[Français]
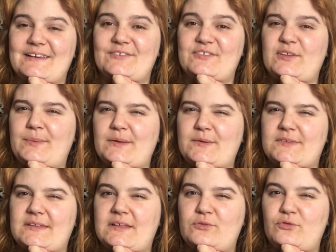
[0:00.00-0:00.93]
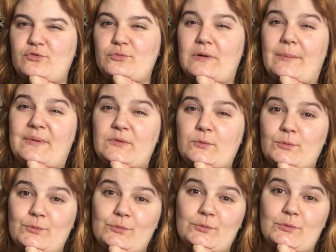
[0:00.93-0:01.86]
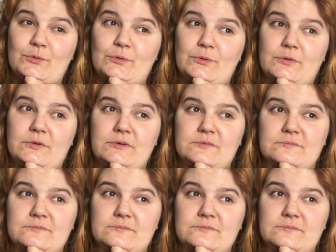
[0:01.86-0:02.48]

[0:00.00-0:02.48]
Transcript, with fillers: J'espère que ça ne jouera pas trop sur... Euh,